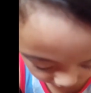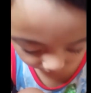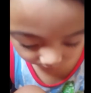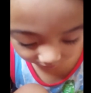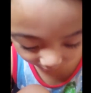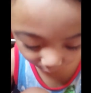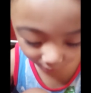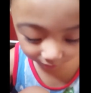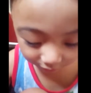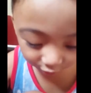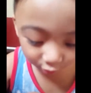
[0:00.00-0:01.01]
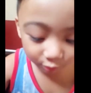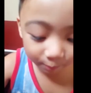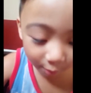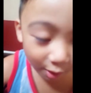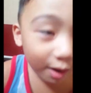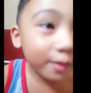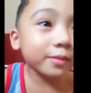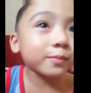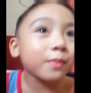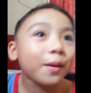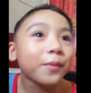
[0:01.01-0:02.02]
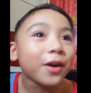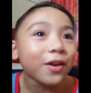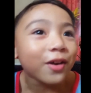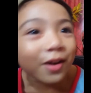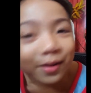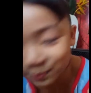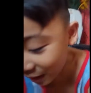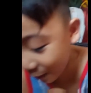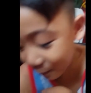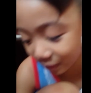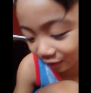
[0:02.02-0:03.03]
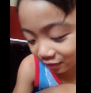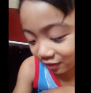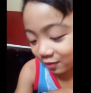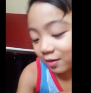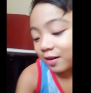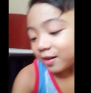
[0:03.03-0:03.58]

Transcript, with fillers: Birabati ko po, mama ko, papa ko.